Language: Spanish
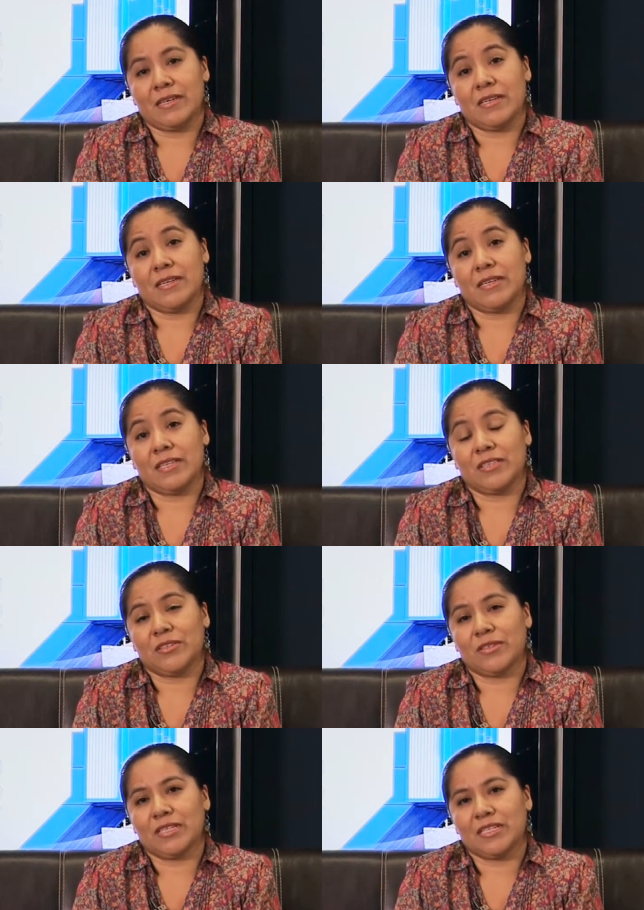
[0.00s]
Eh,
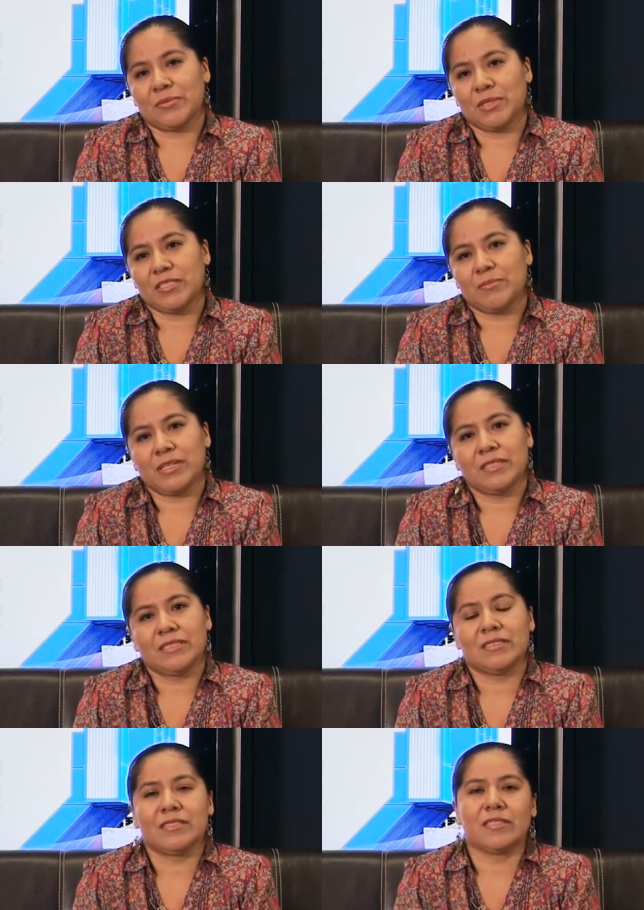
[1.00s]
dentro de las
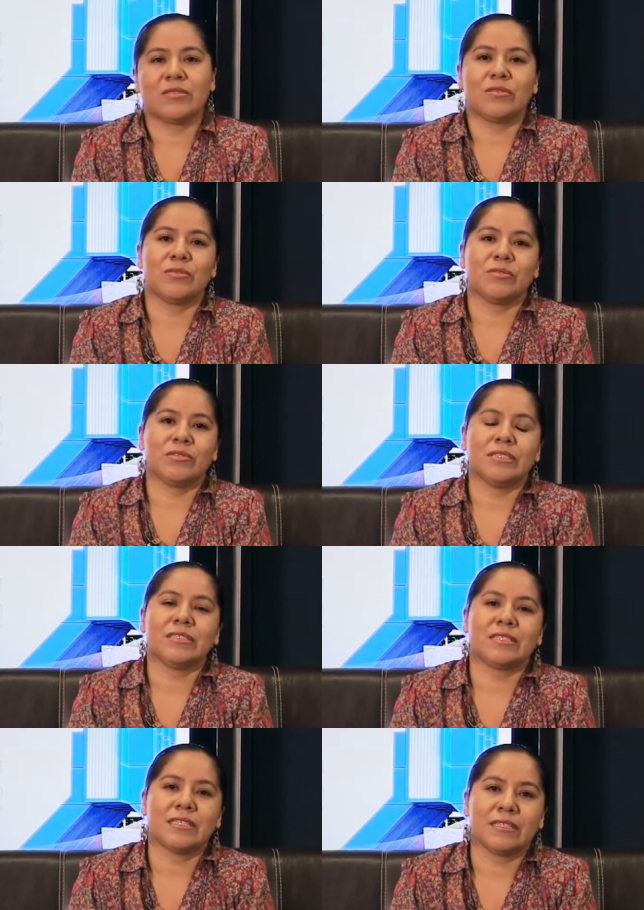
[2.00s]
principales este,
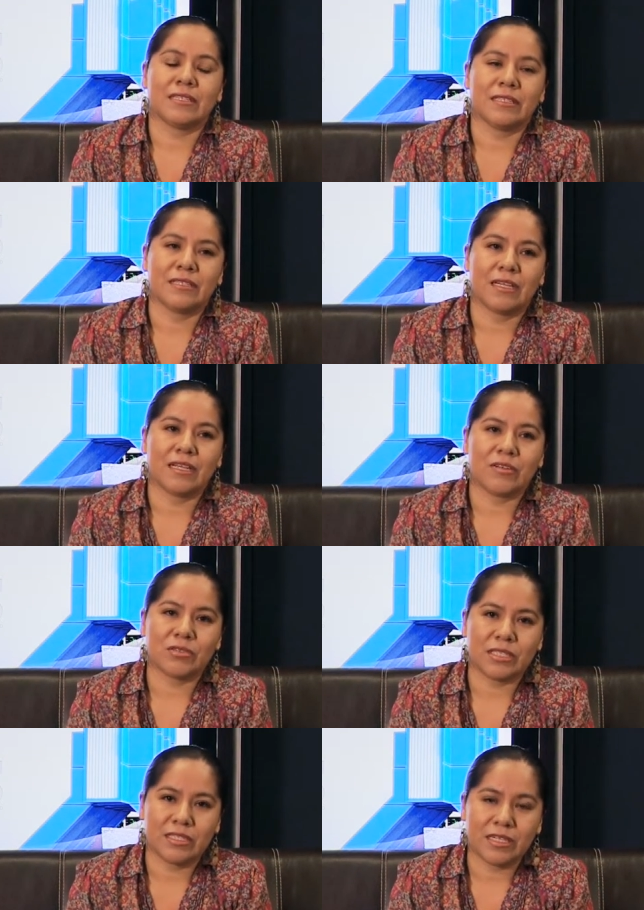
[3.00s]
conclusiones que, a
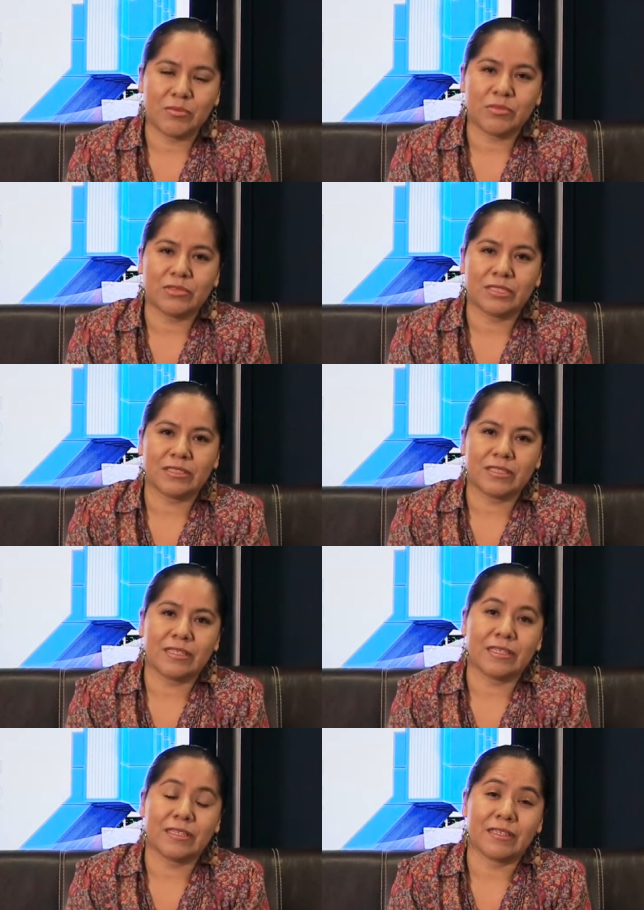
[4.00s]
los que llegamos es
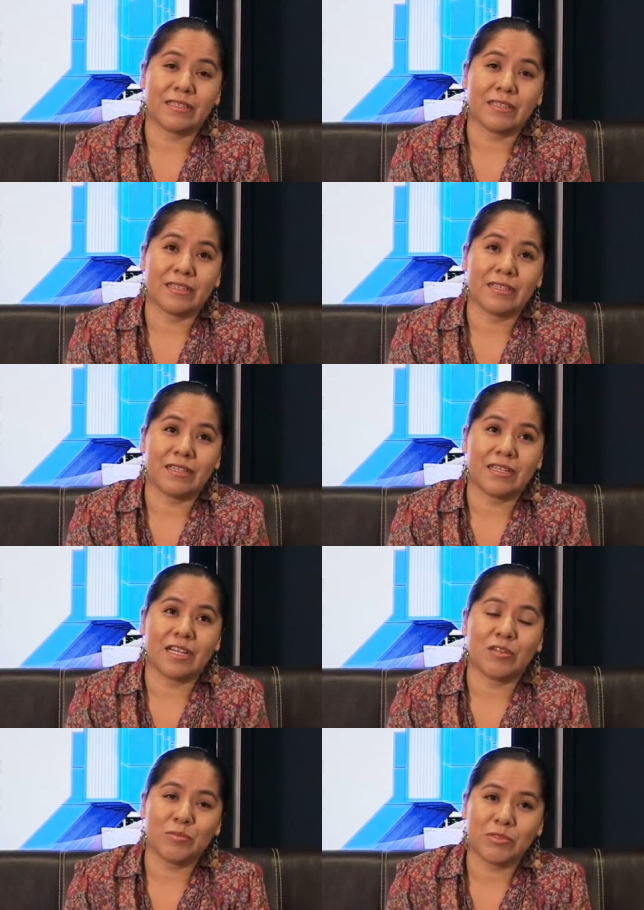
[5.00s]
que
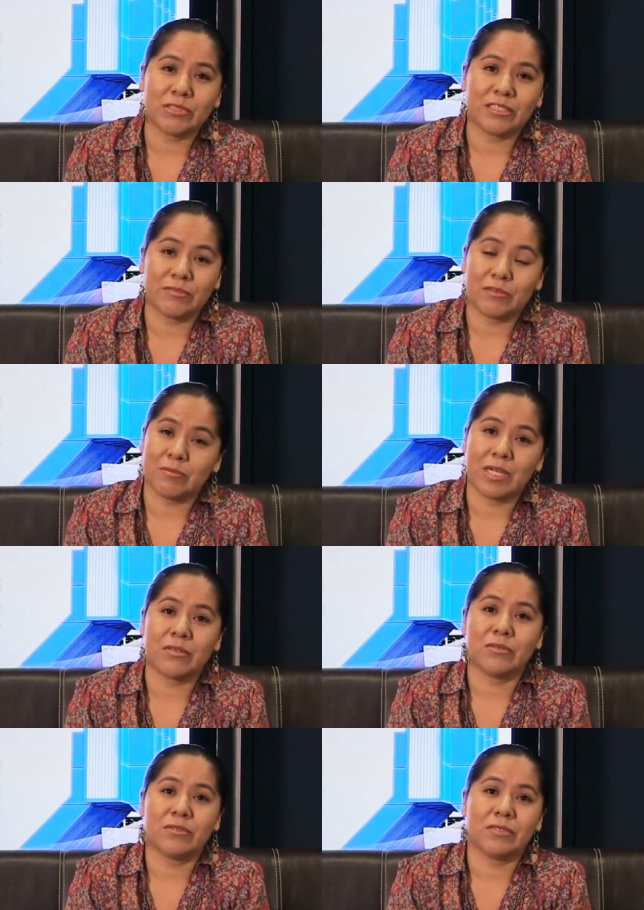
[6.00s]
el alumno está
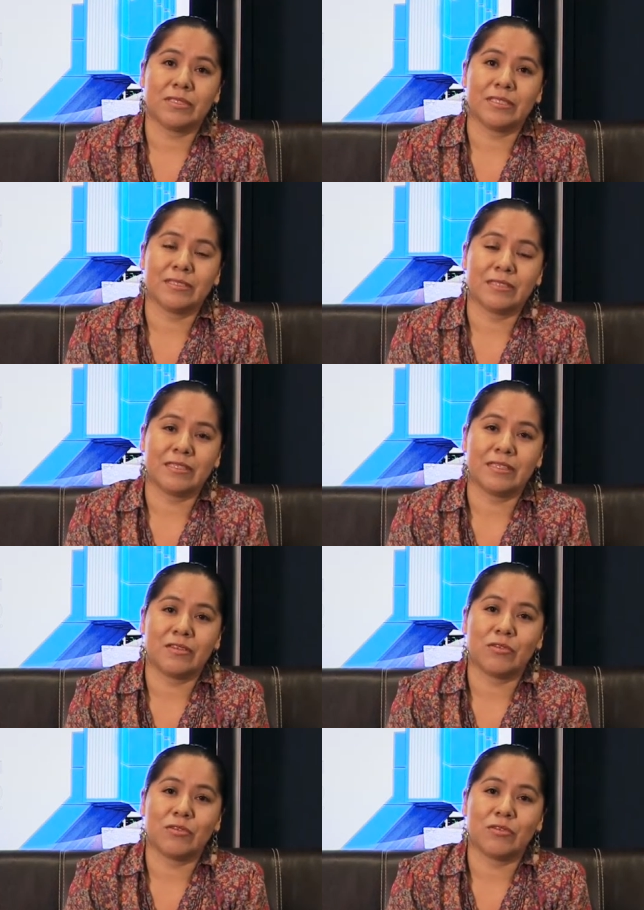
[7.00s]
formado, este,